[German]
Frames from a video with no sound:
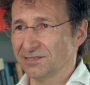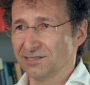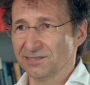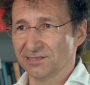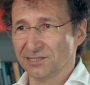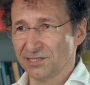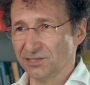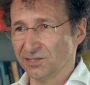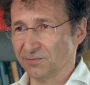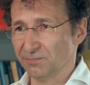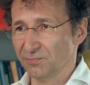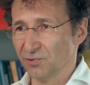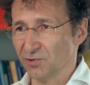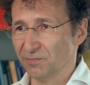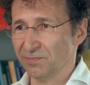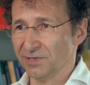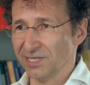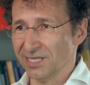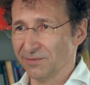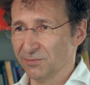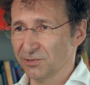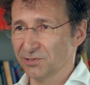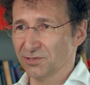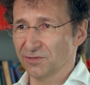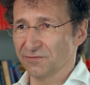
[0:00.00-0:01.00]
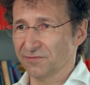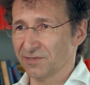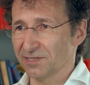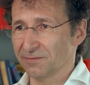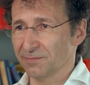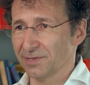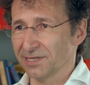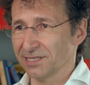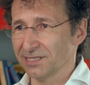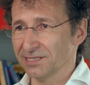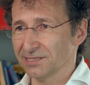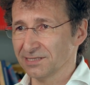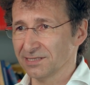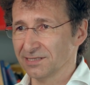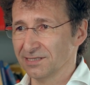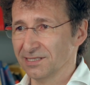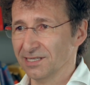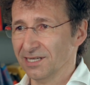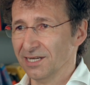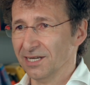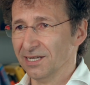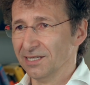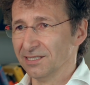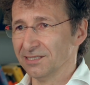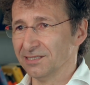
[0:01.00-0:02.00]
sind, sich in Probleme zu verbeißen,
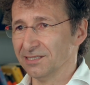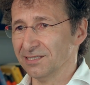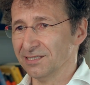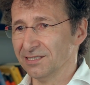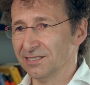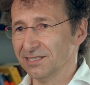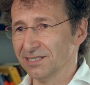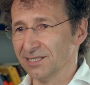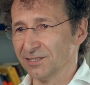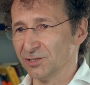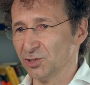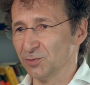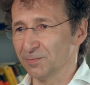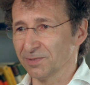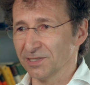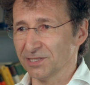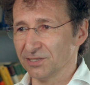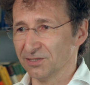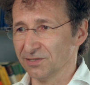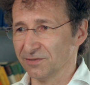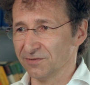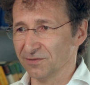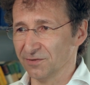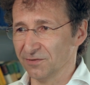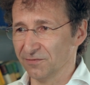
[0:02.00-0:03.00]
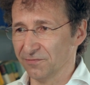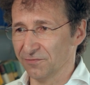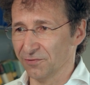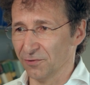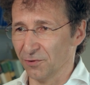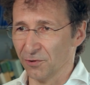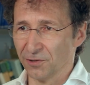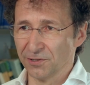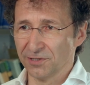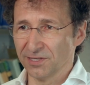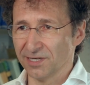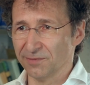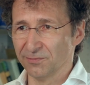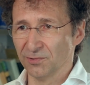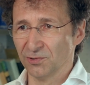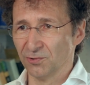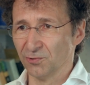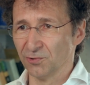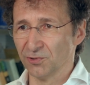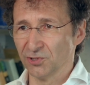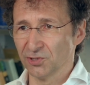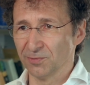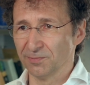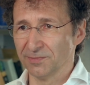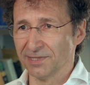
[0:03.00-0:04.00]
die entsprechend Freude am
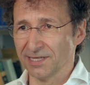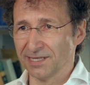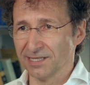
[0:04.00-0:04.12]
logischen